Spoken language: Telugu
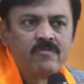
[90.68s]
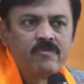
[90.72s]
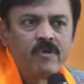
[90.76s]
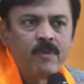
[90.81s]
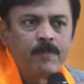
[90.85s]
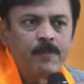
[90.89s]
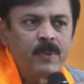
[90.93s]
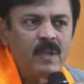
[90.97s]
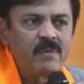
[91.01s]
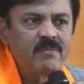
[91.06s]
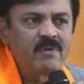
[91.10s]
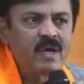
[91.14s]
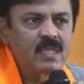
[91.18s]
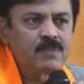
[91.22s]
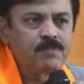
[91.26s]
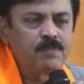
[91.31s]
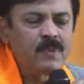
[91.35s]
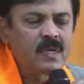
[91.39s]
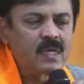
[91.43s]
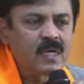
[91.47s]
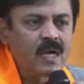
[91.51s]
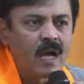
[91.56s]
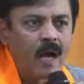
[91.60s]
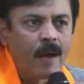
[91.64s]

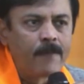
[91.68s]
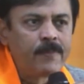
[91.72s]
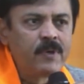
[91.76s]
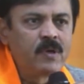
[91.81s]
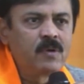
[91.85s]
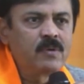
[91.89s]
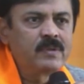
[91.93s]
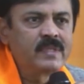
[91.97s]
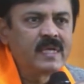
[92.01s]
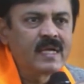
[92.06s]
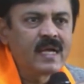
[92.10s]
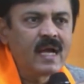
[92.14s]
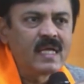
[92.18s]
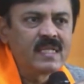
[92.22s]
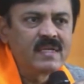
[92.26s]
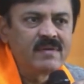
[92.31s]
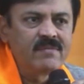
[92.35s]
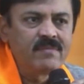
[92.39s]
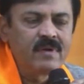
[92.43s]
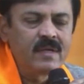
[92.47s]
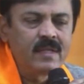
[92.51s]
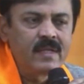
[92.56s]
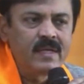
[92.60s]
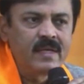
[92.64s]
విప్లవాత్మక అభివృద్ధి
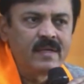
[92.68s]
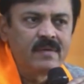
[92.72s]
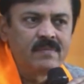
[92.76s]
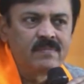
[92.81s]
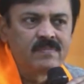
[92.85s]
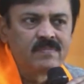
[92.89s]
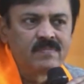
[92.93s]
కానివ్వండి